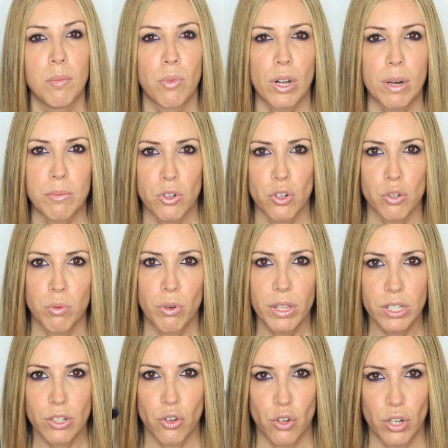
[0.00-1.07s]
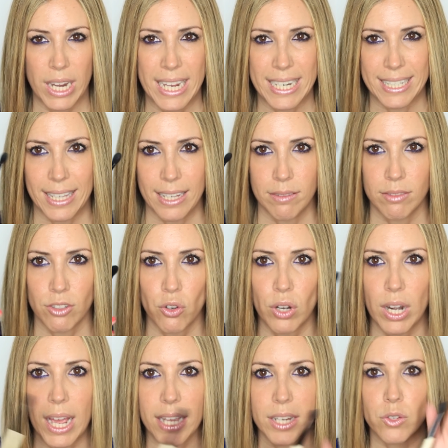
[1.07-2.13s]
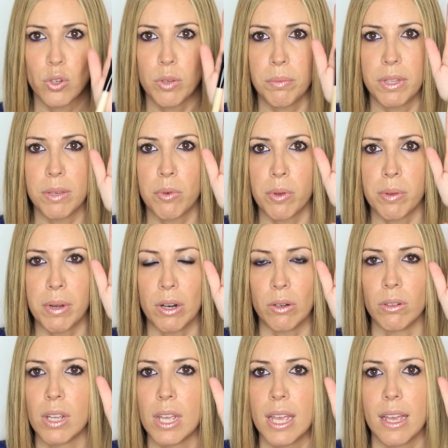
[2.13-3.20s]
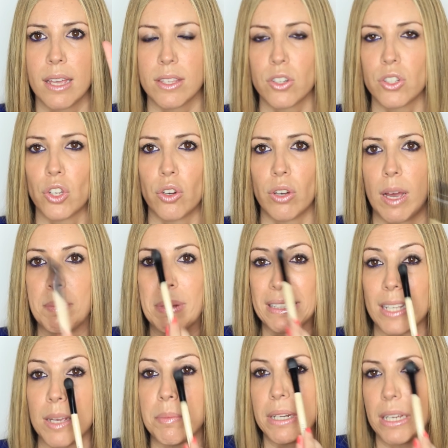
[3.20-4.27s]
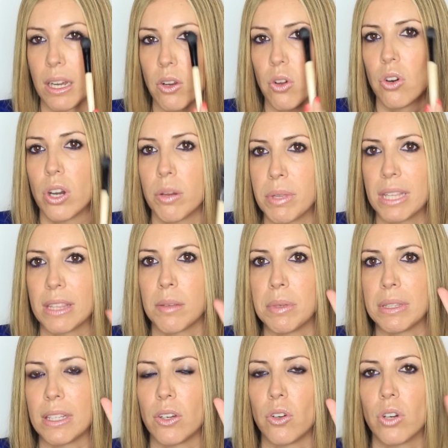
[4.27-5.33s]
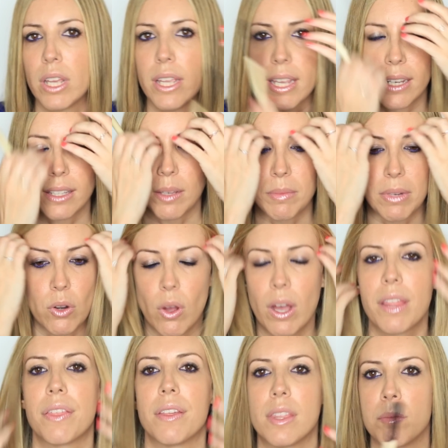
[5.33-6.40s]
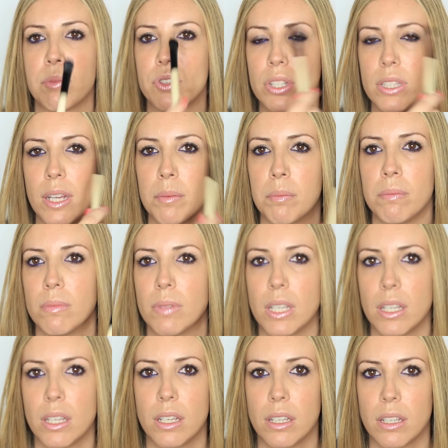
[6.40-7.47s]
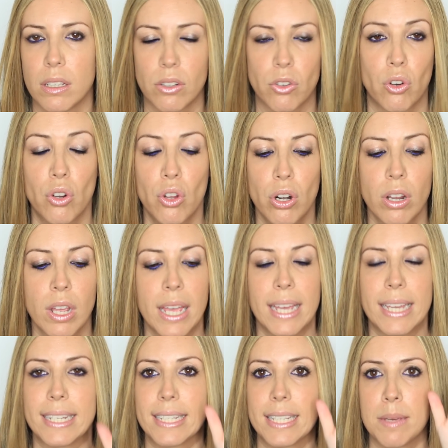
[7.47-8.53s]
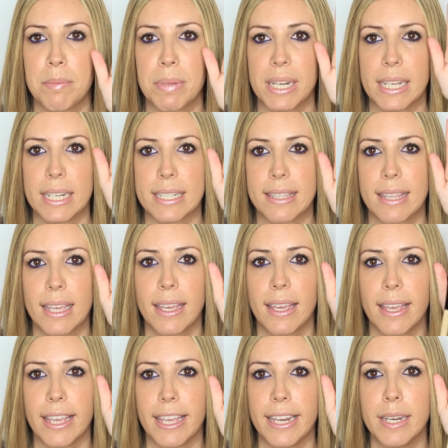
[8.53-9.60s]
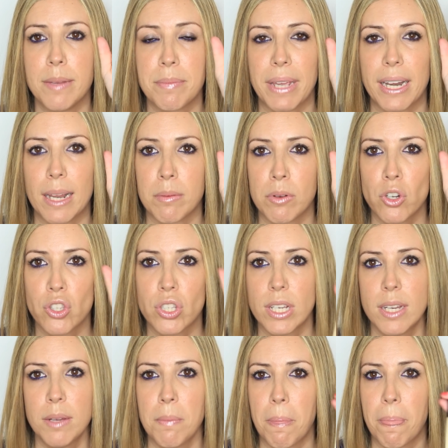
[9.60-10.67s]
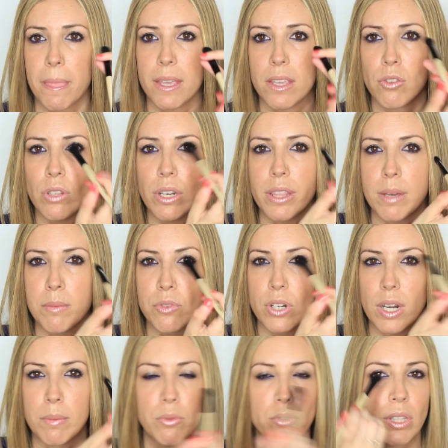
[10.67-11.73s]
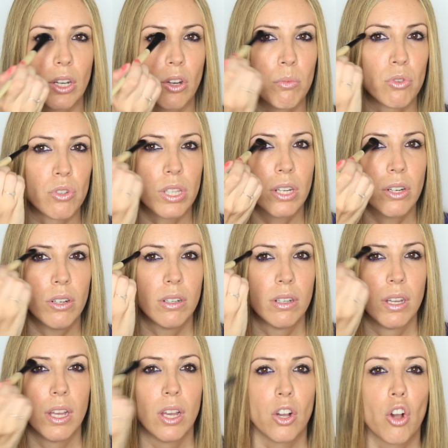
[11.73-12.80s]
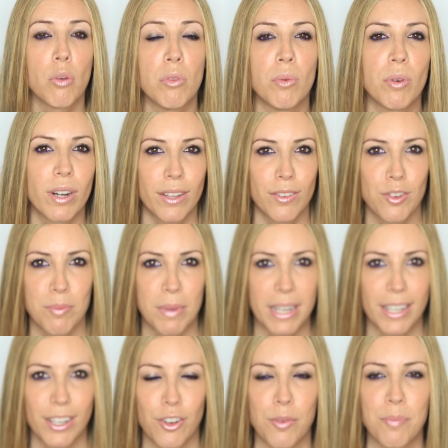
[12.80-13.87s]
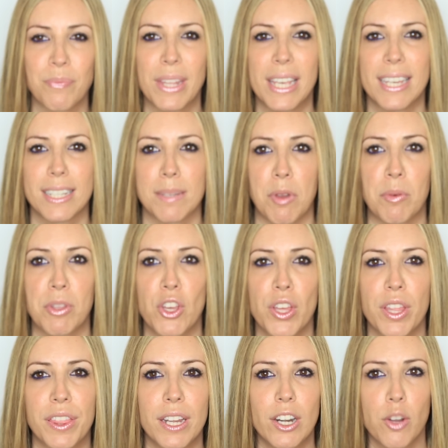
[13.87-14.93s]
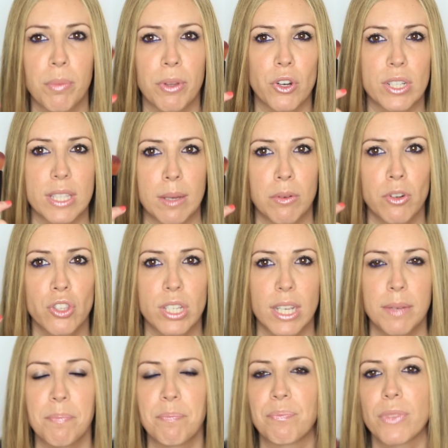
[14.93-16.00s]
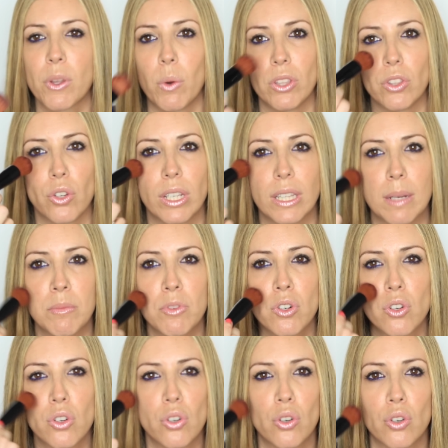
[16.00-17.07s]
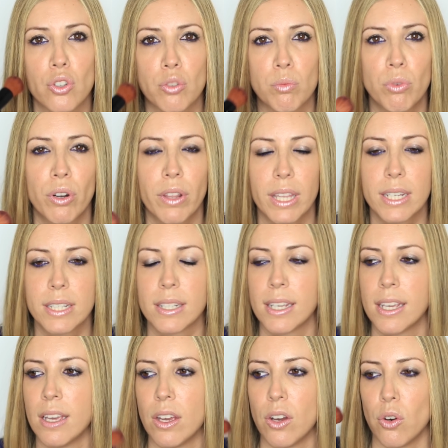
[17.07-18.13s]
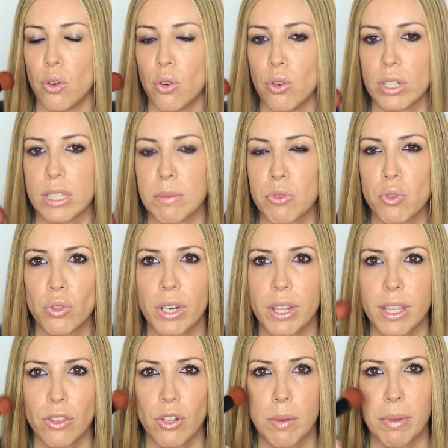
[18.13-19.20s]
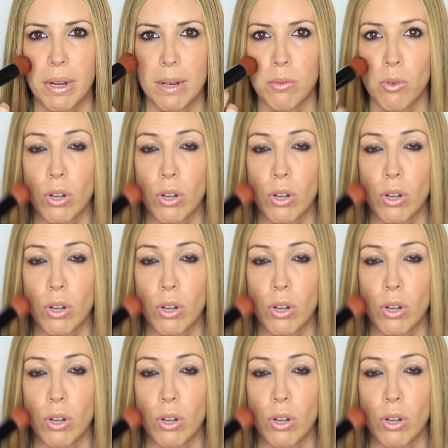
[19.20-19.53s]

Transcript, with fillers: borramos los bordes con esta, con la Eye Sweep de Bobbi Brown. Ya os digo, aparte de aplicar color evidentemente con ella, que también lo hace, y depositar eh, color, siempre que esté eh, limpia la brocha y utilizamos la punta, como os digo, como borrador mágico. Se me olvidó decirlo, pero esta brocha, cuando quitamos los bordes, o estemos utilizándola para